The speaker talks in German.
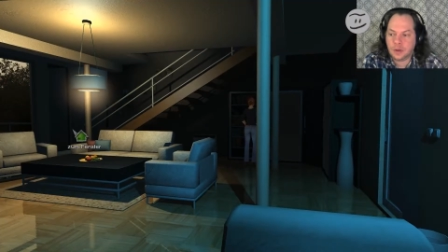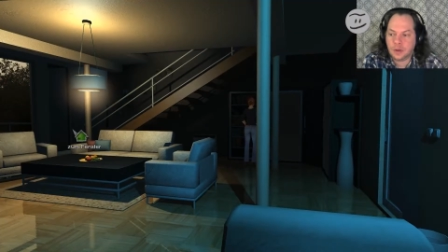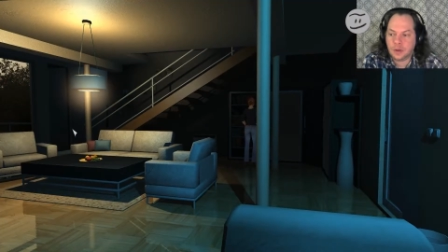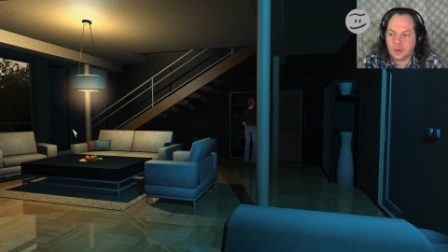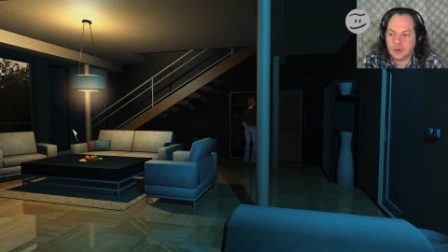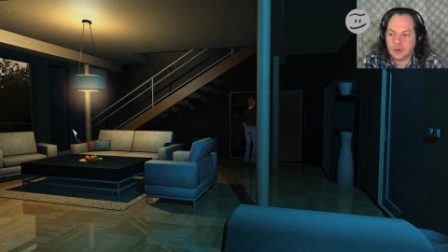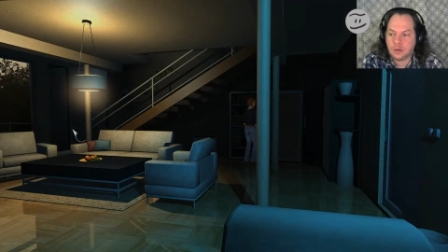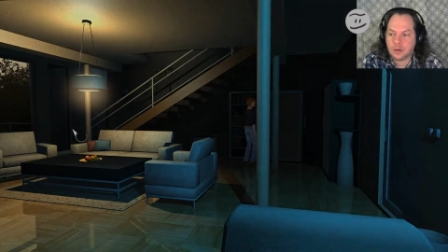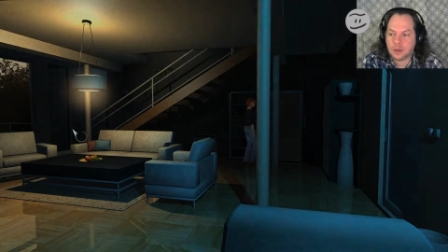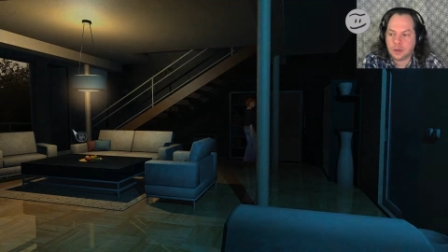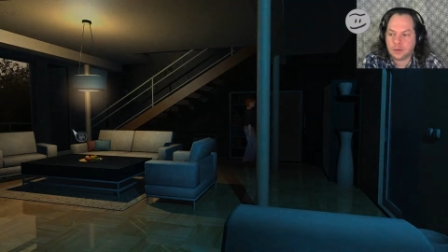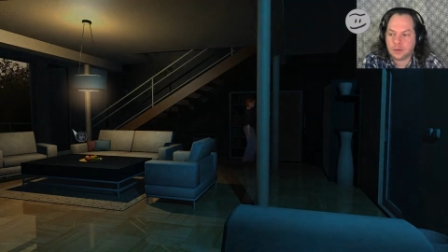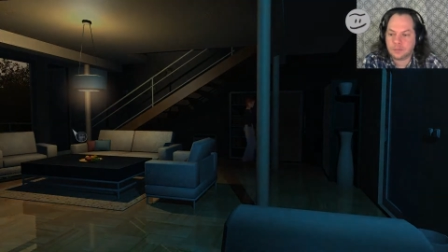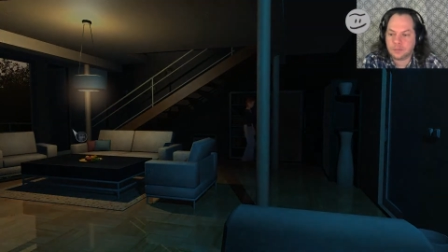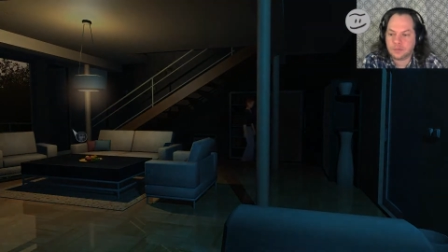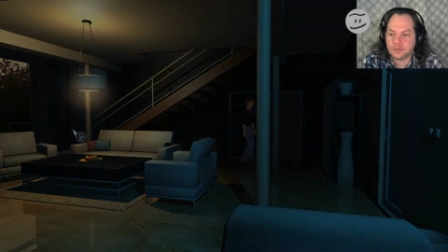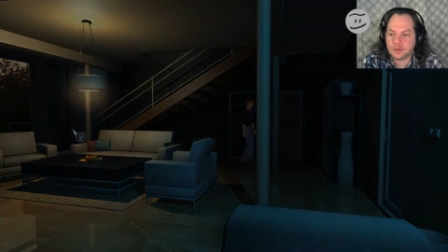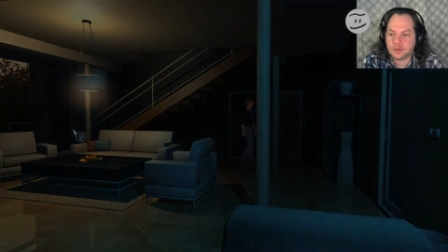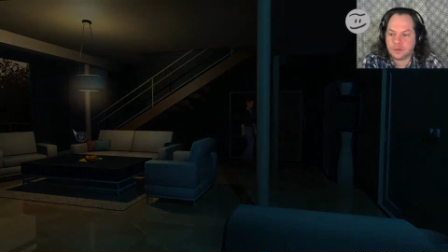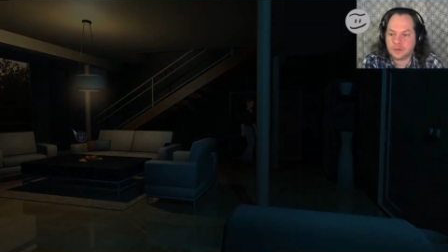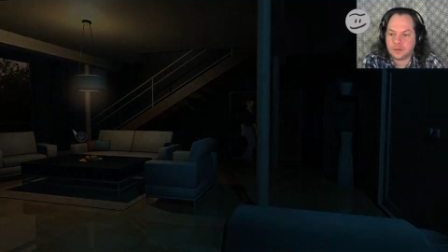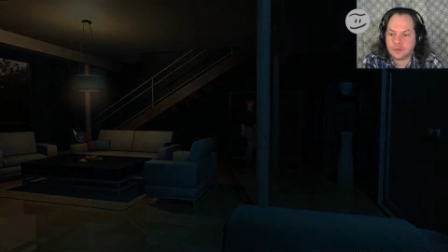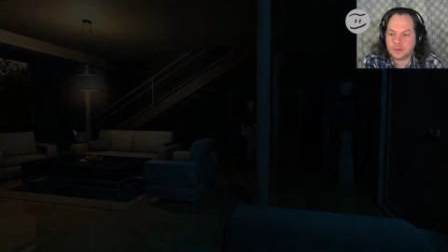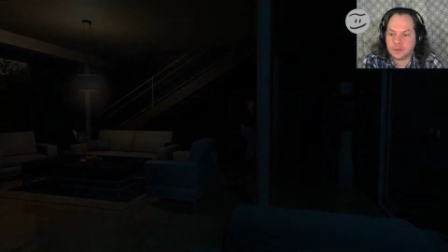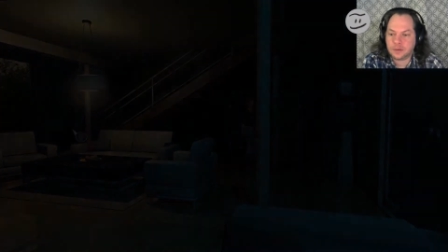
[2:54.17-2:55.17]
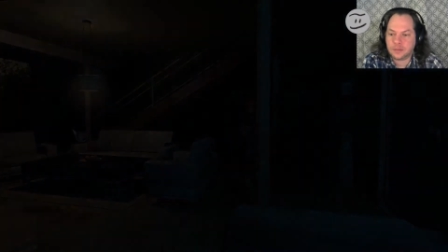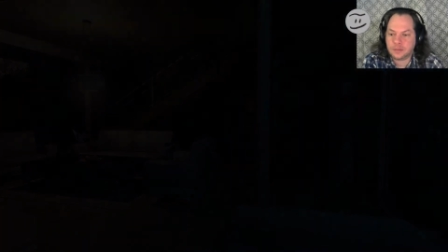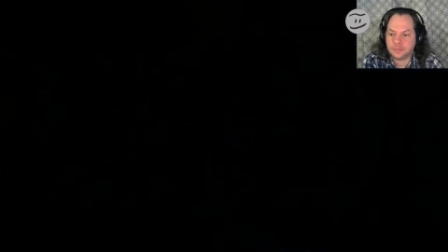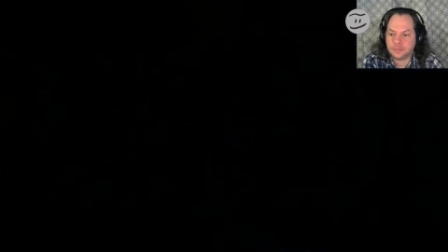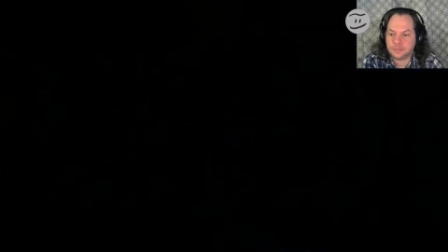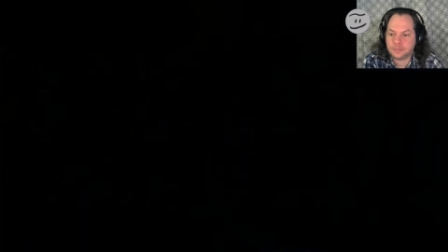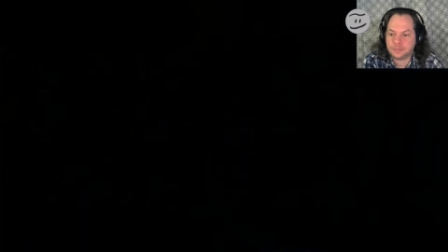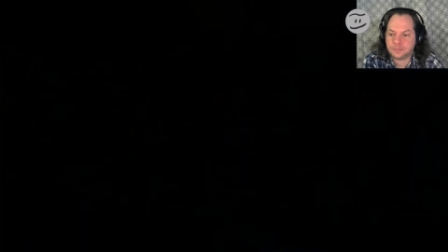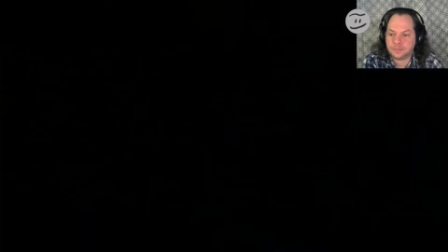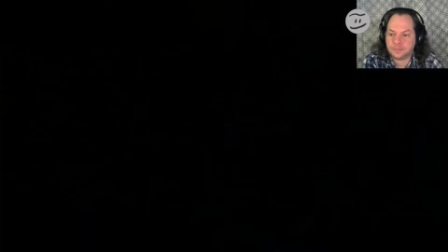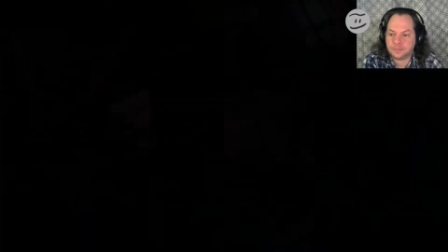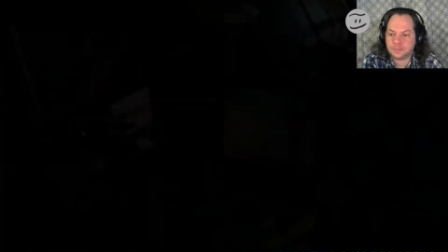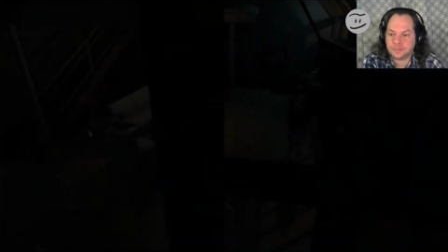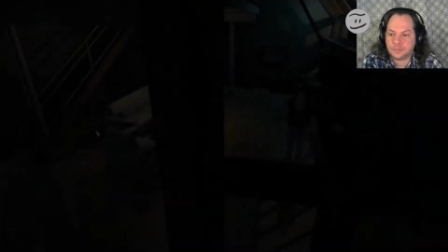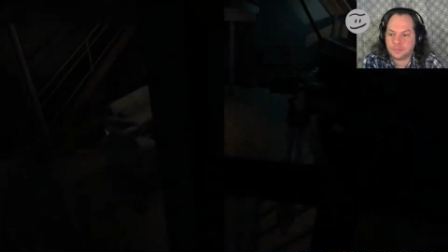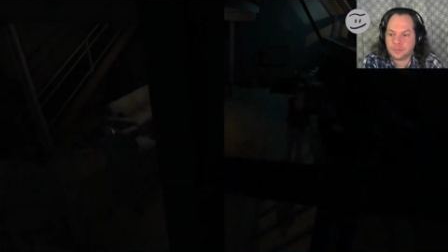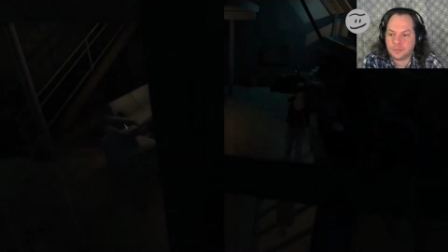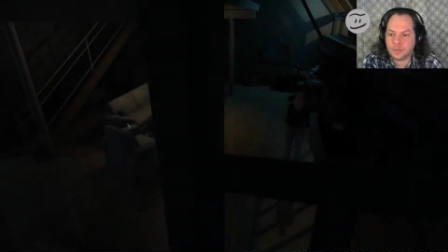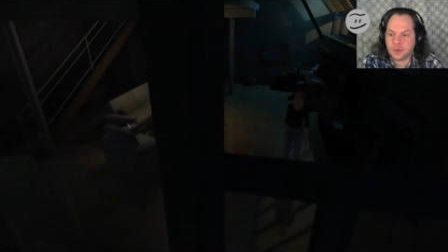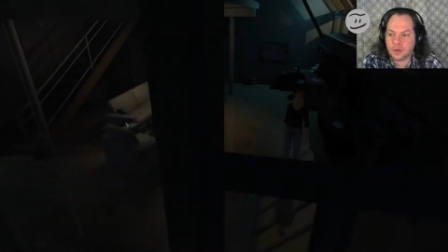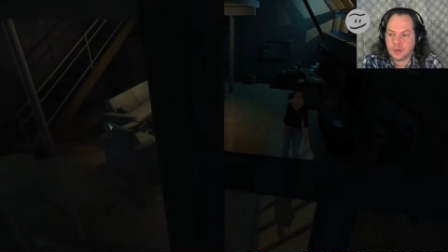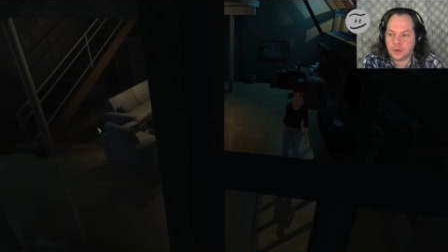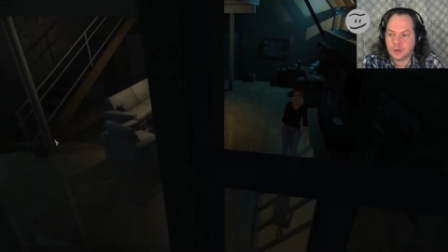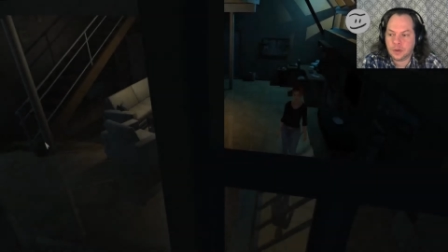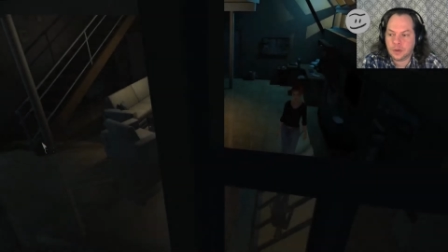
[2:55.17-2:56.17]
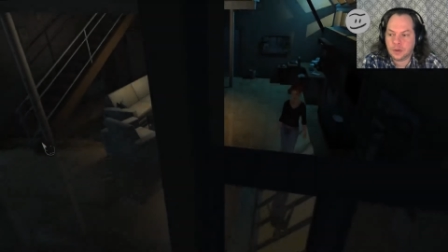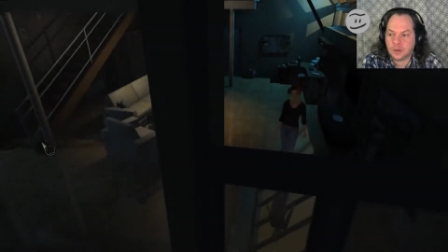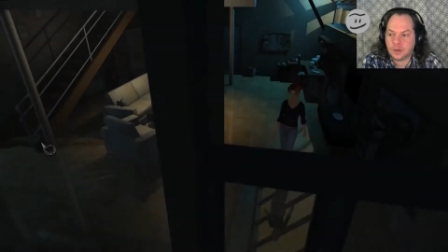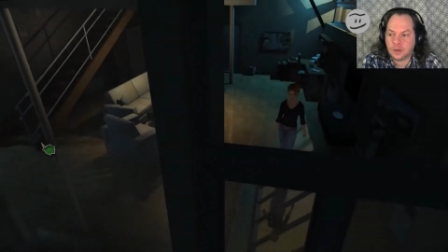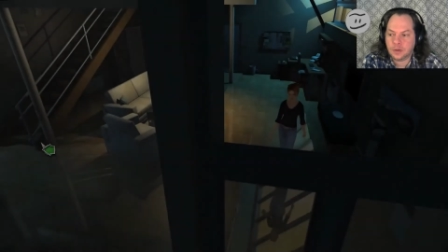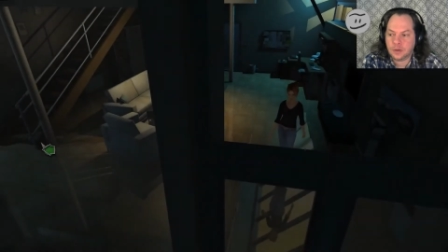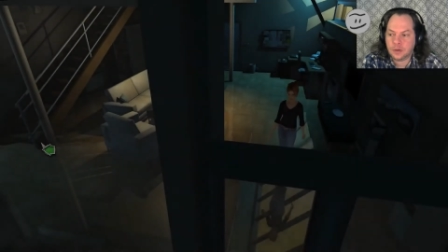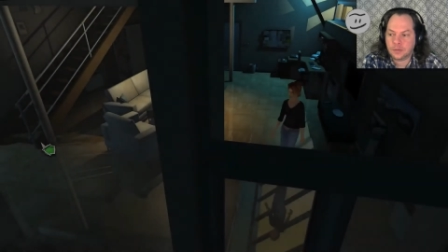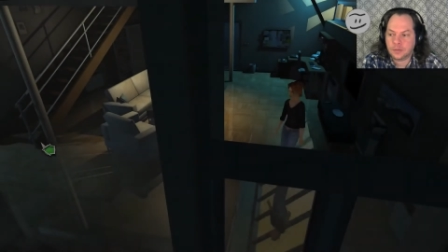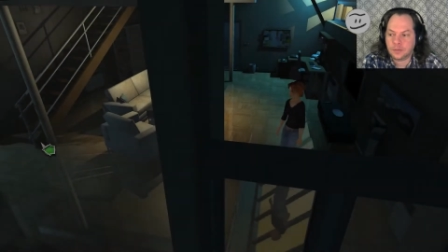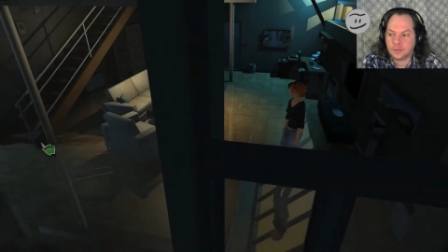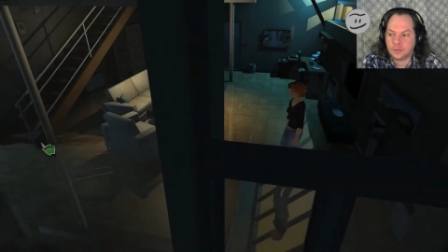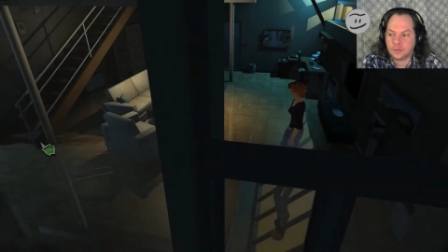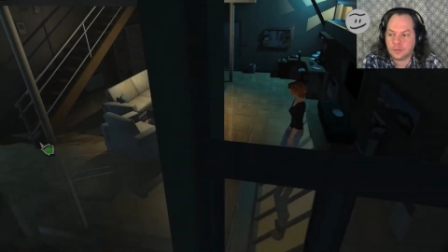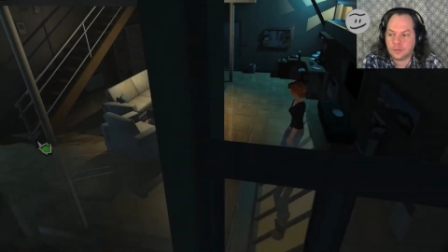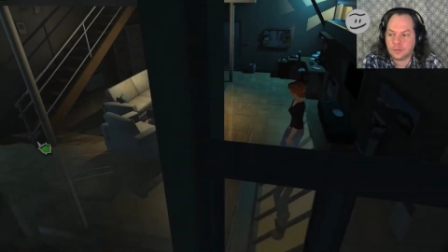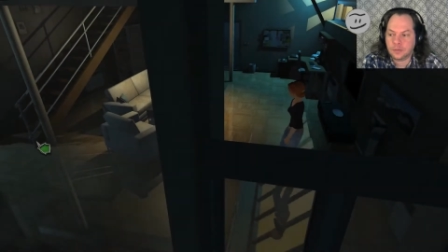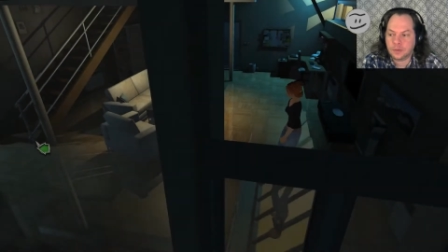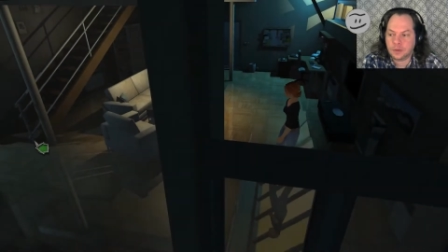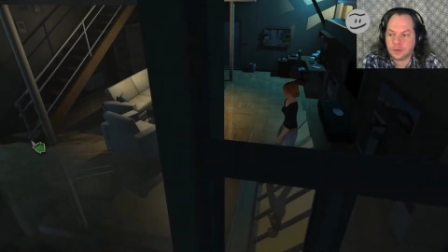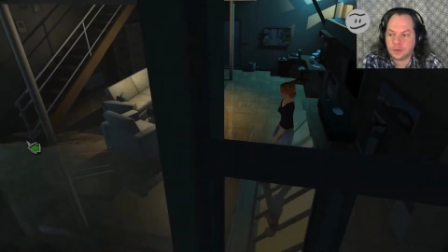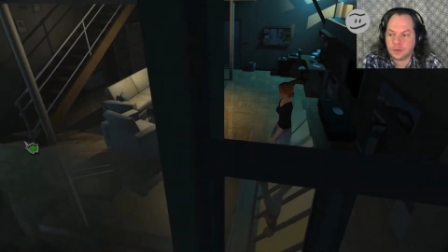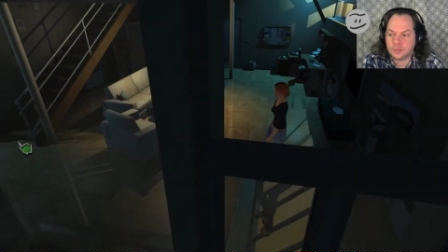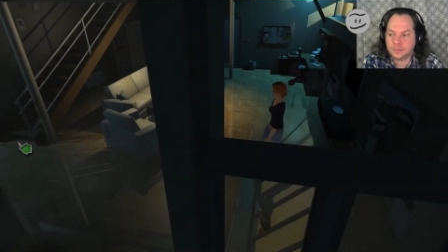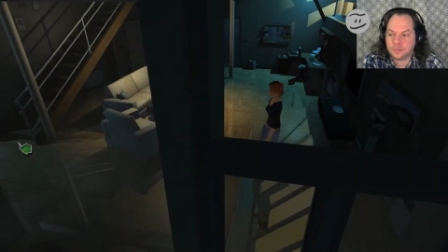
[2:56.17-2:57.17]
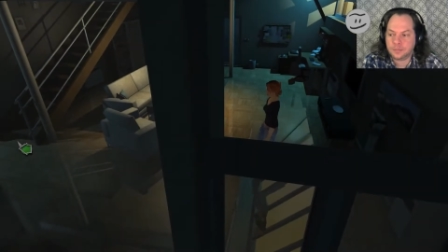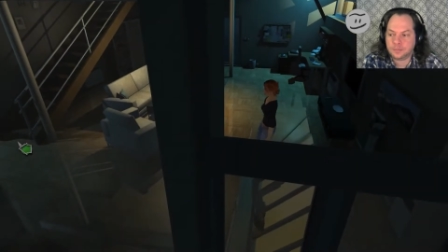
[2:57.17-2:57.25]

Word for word: Okay, zum Fenster. Zur Tür.